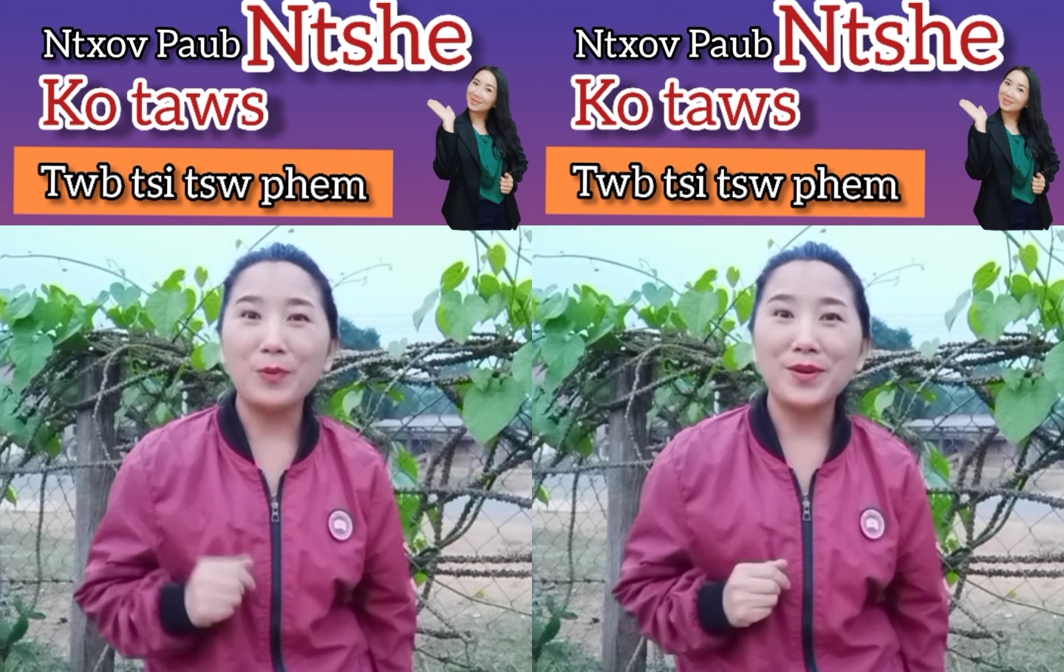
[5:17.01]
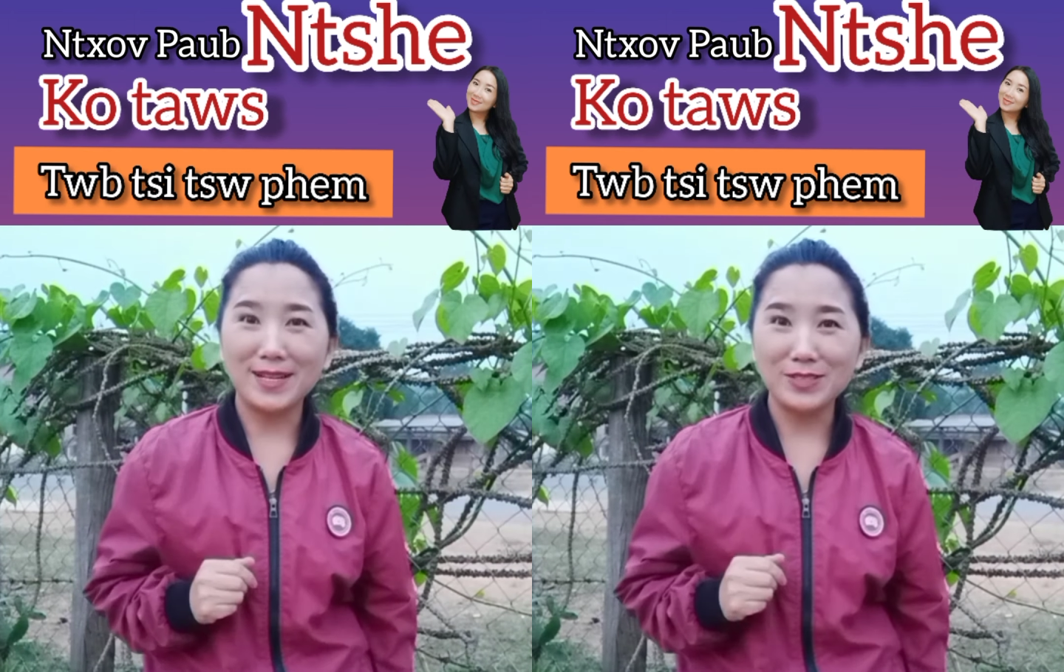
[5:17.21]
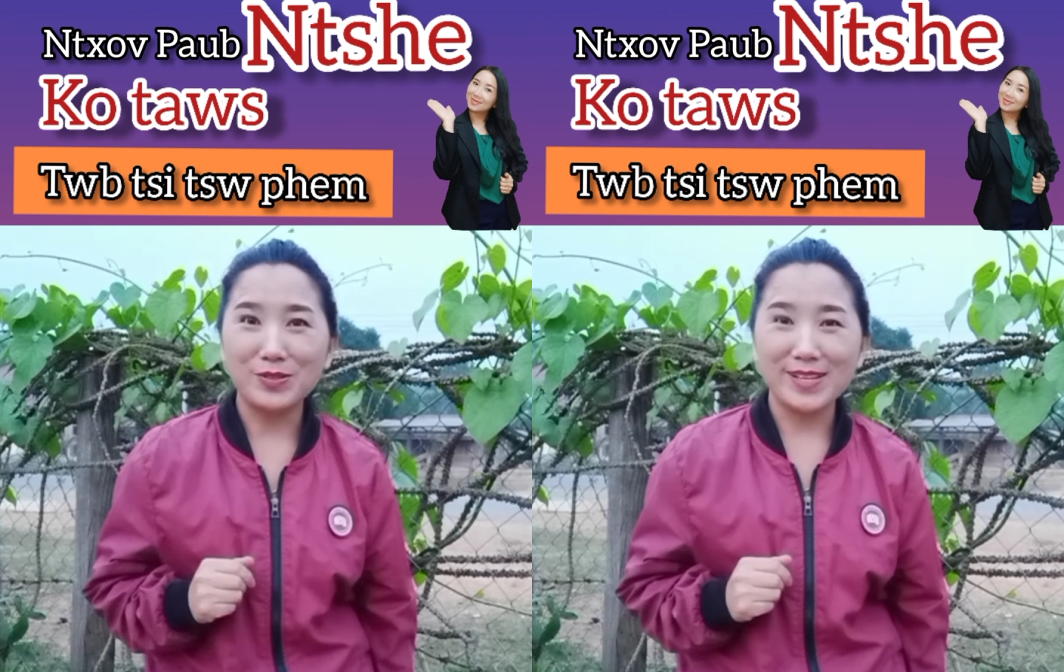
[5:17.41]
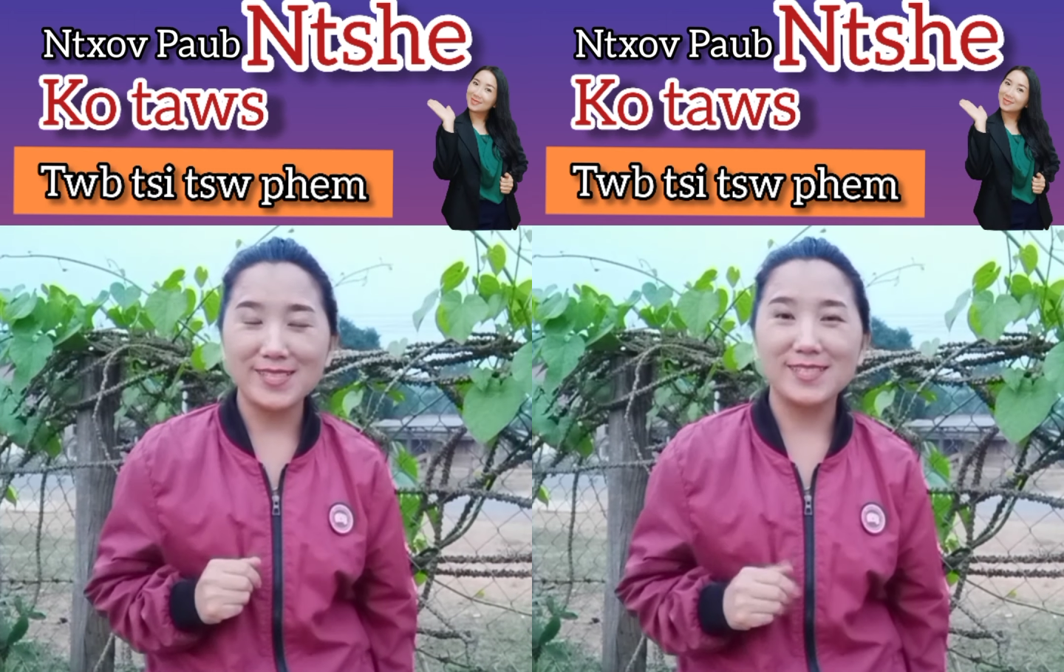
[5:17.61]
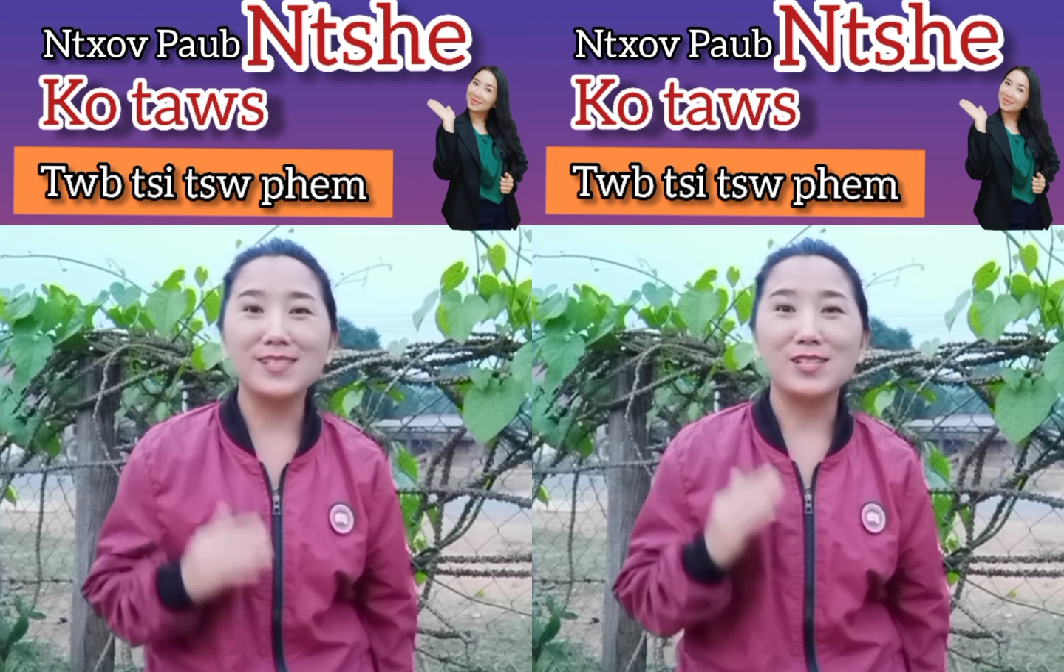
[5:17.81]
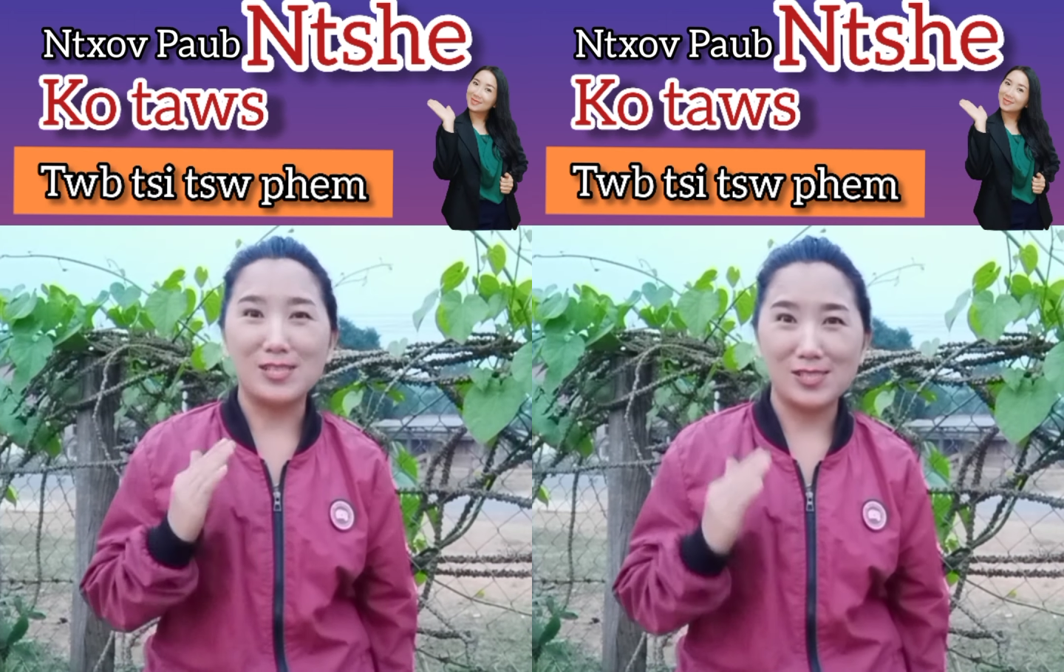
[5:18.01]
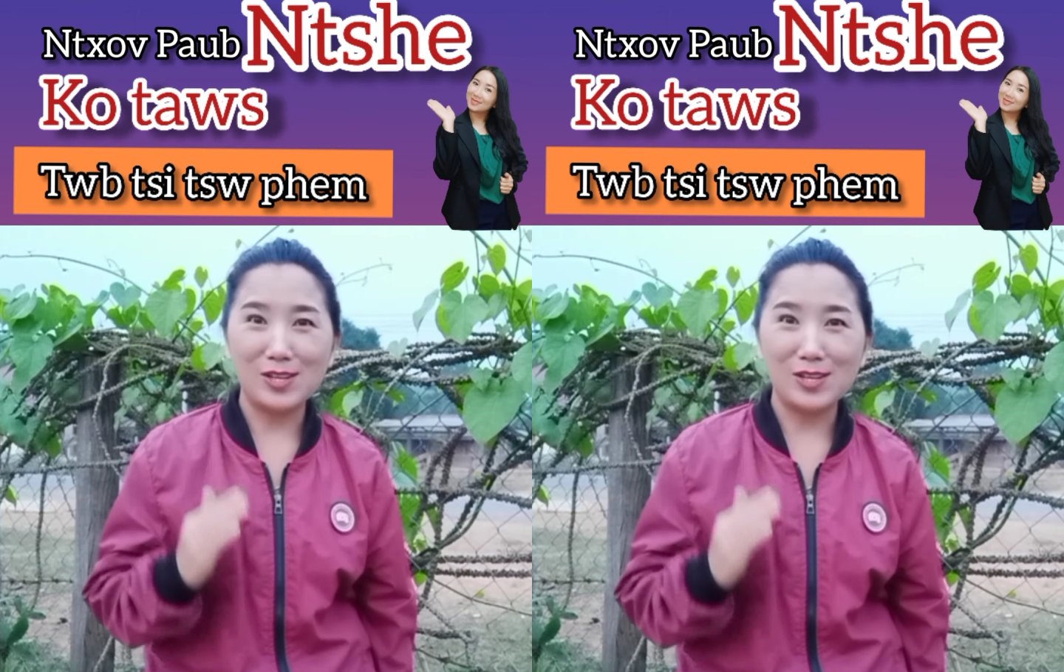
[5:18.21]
bố đã rồi nên xử